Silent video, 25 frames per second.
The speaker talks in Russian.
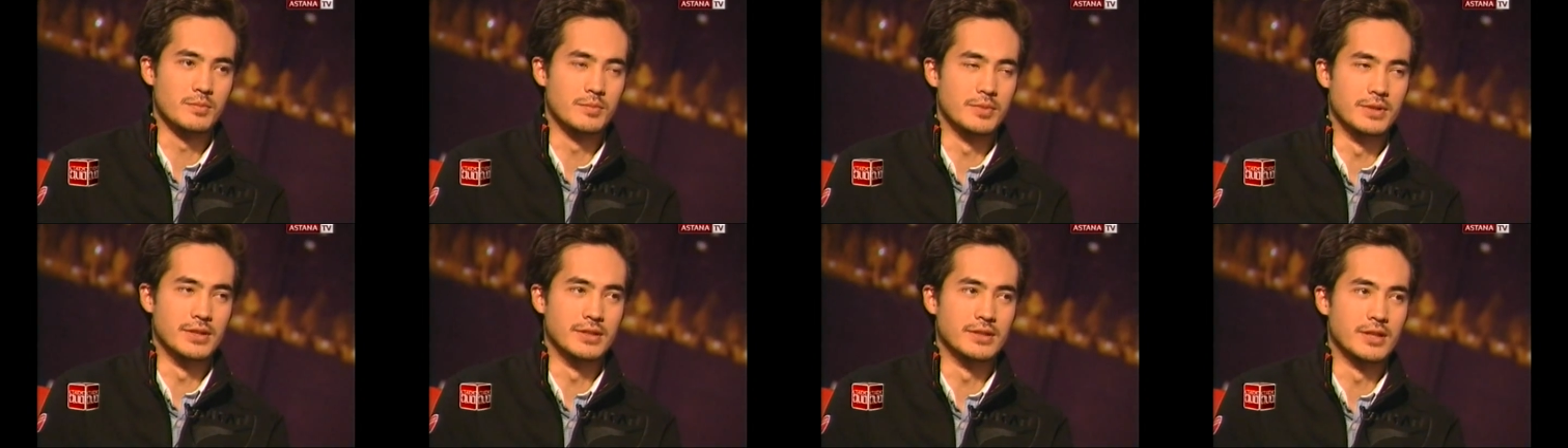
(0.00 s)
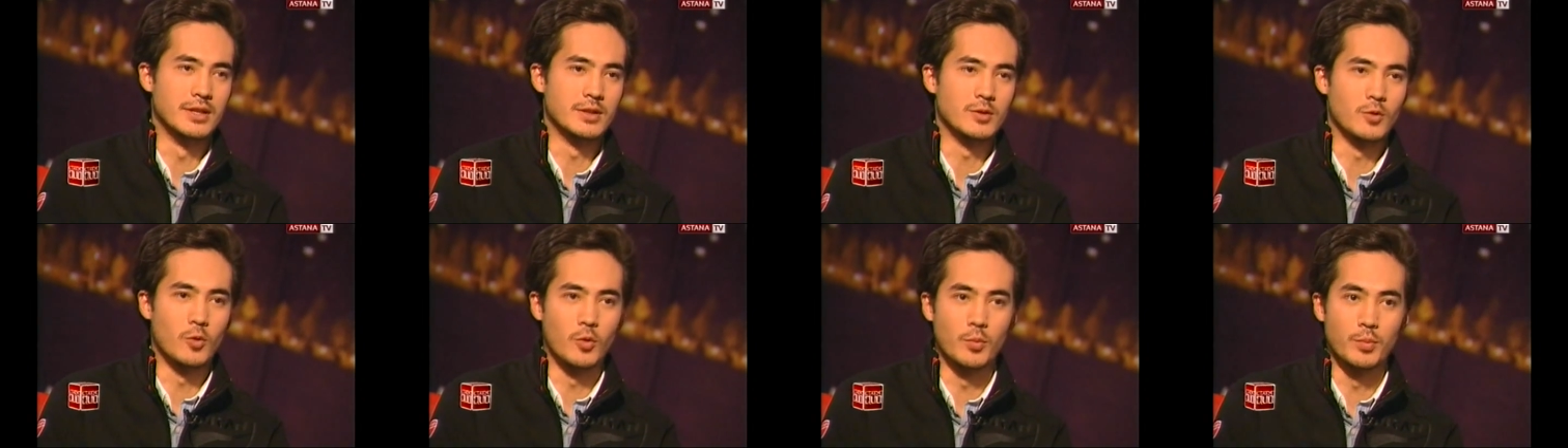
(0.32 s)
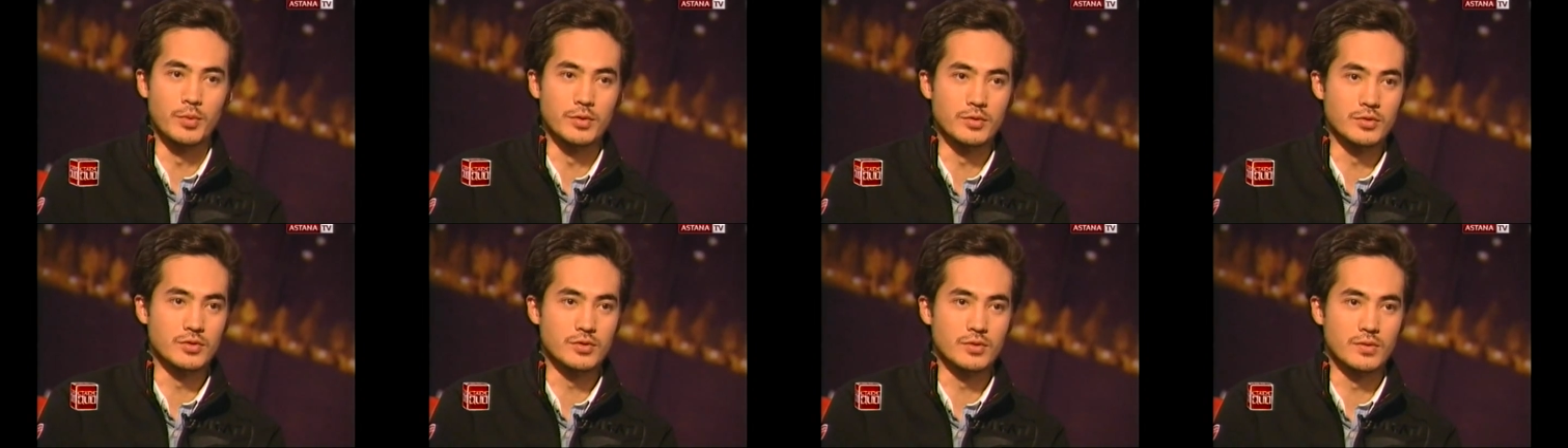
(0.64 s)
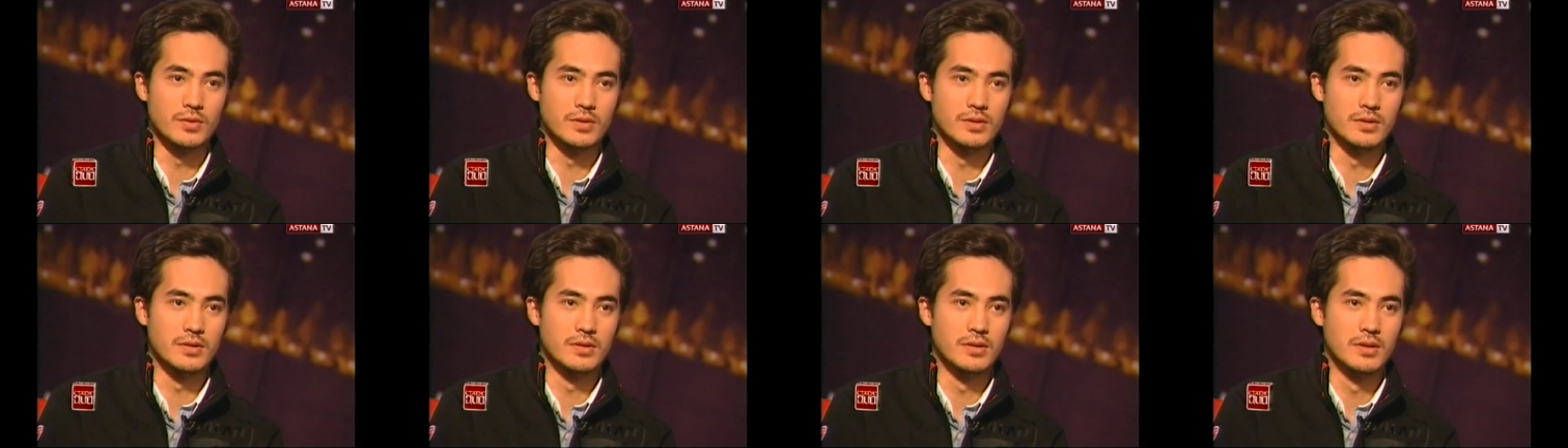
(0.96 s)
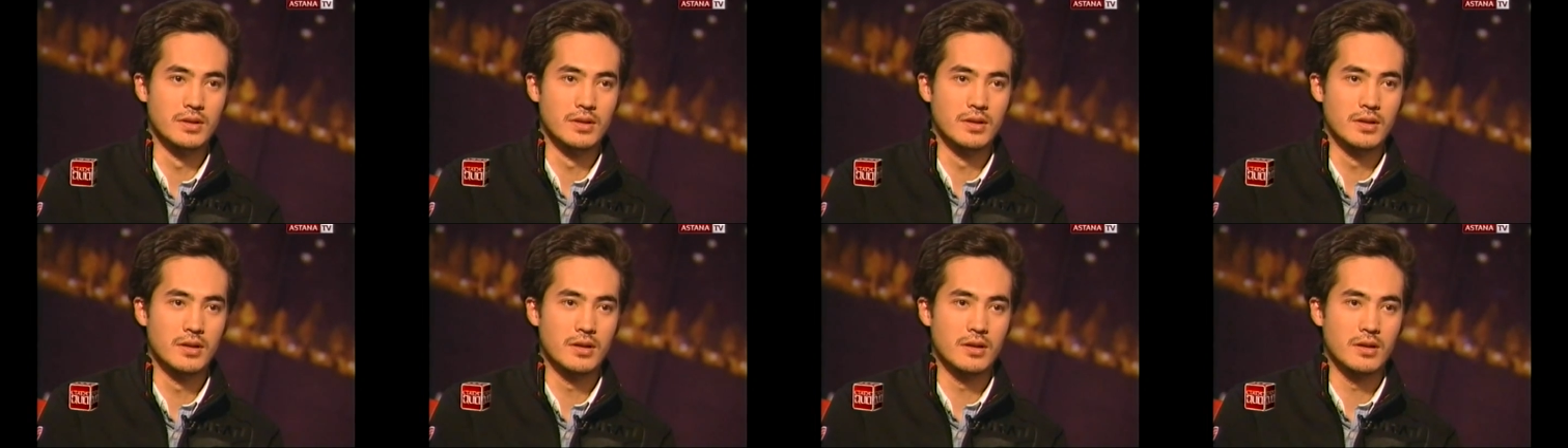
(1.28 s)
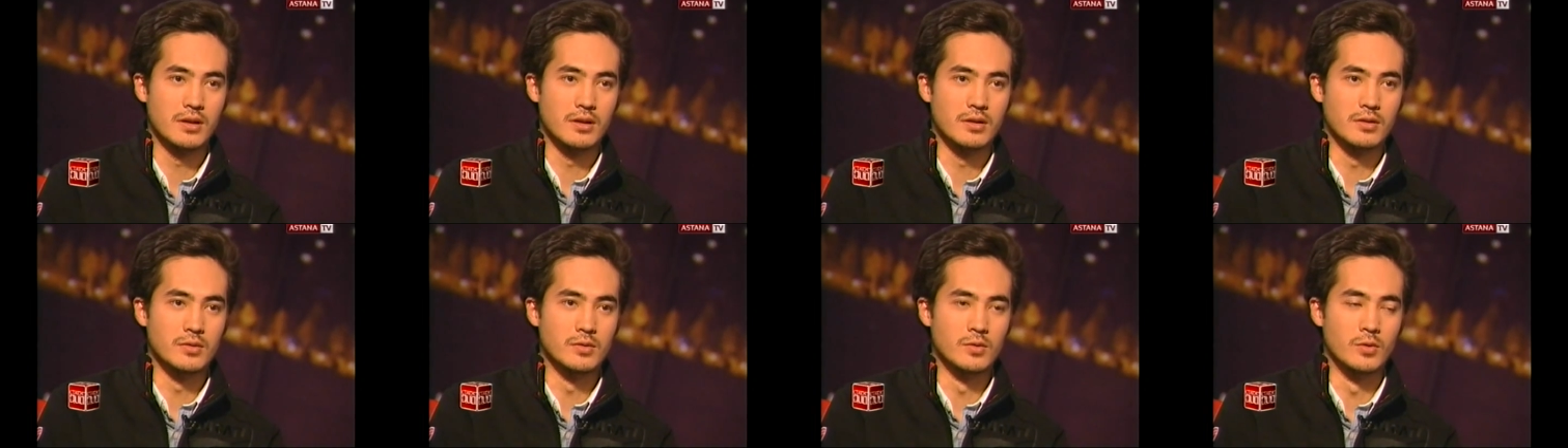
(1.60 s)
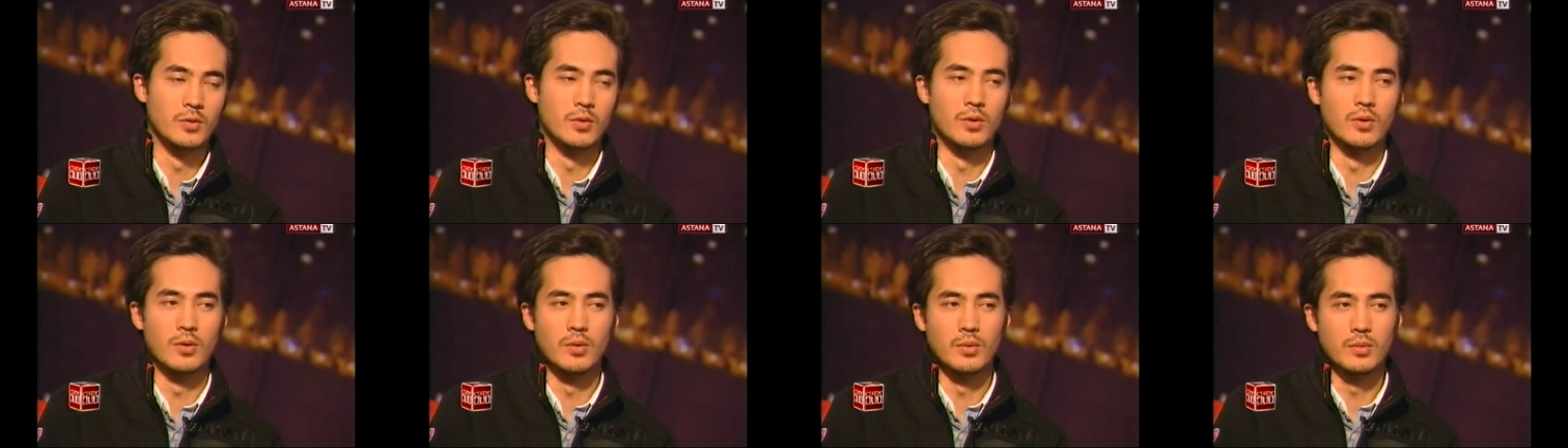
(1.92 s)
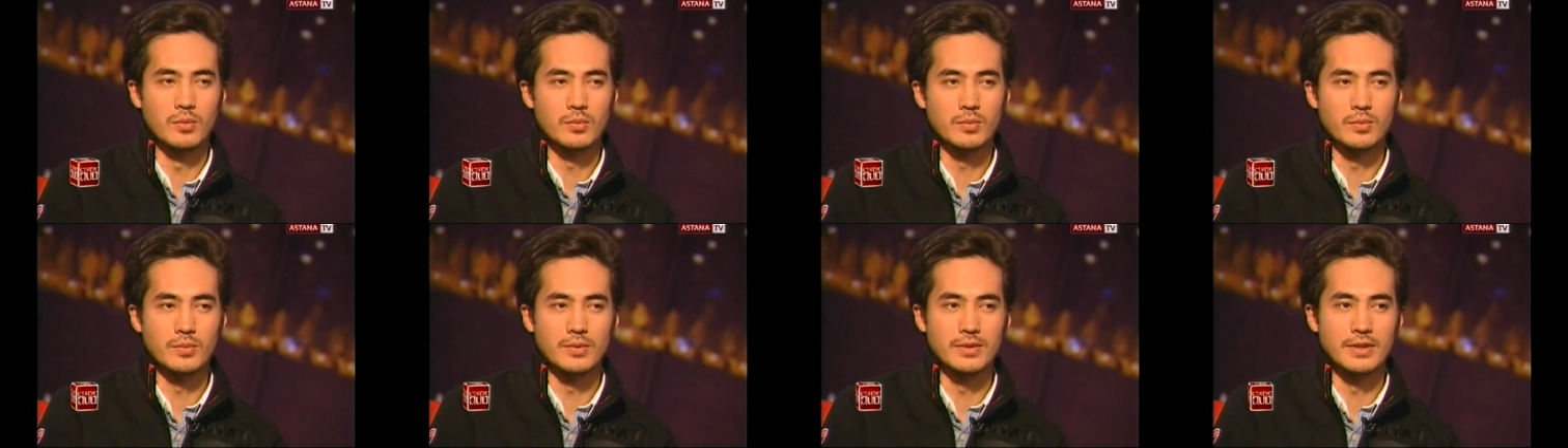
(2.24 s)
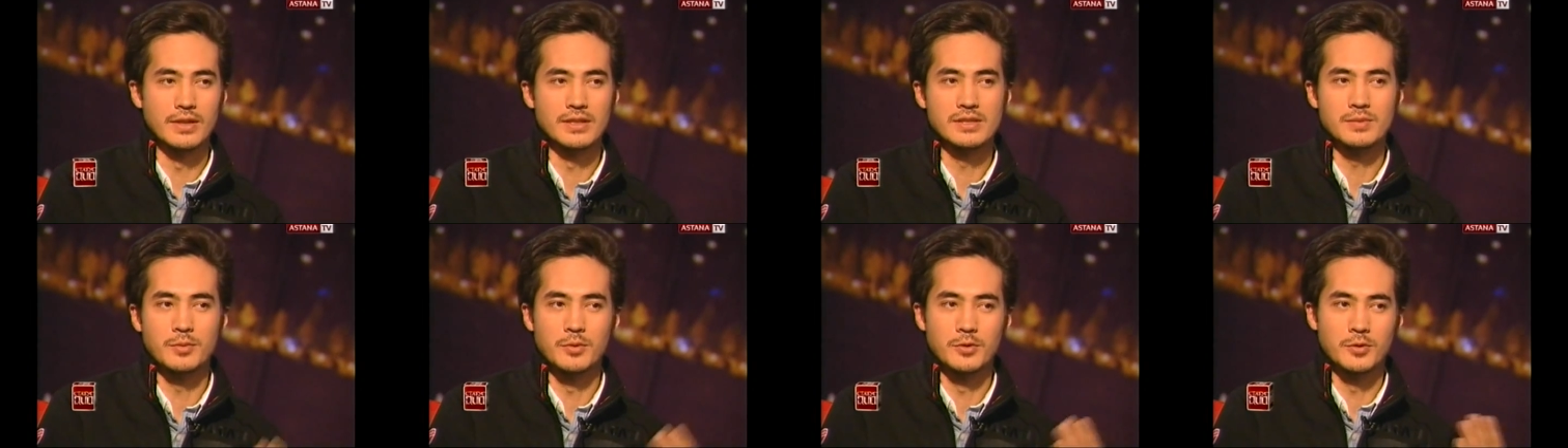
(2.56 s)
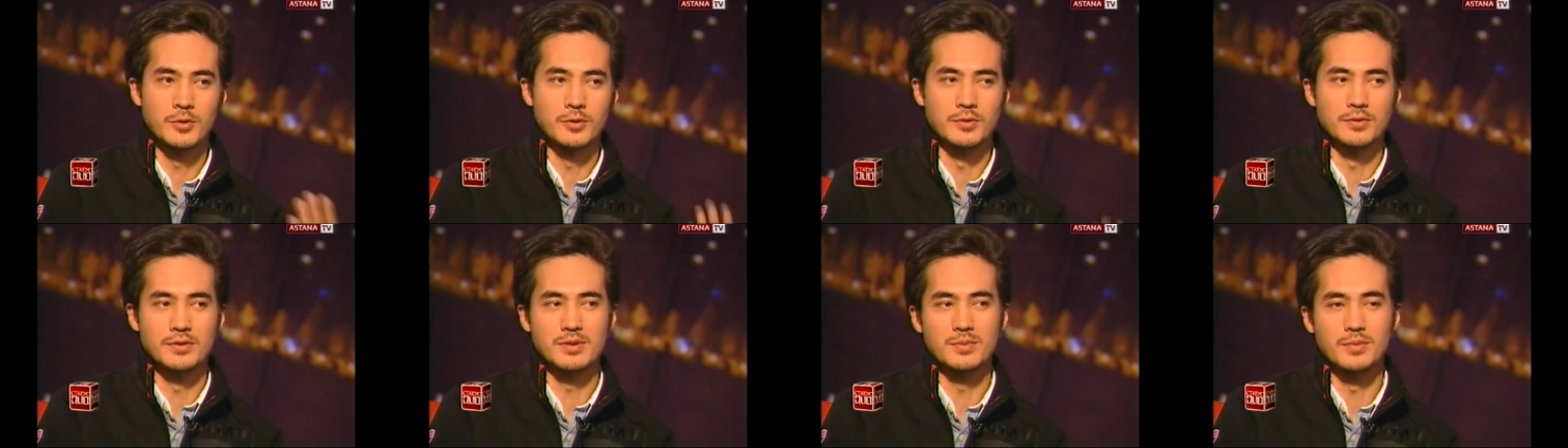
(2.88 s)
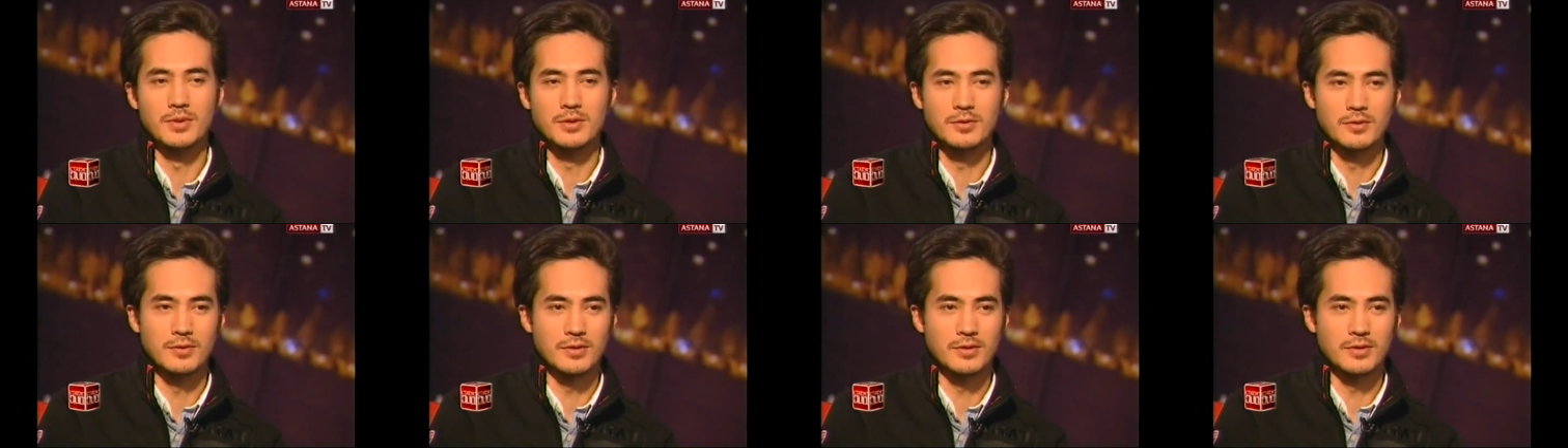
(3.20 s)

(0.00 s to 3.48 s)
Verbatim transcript: перенять опыт, что ли. Но я смотрю на себя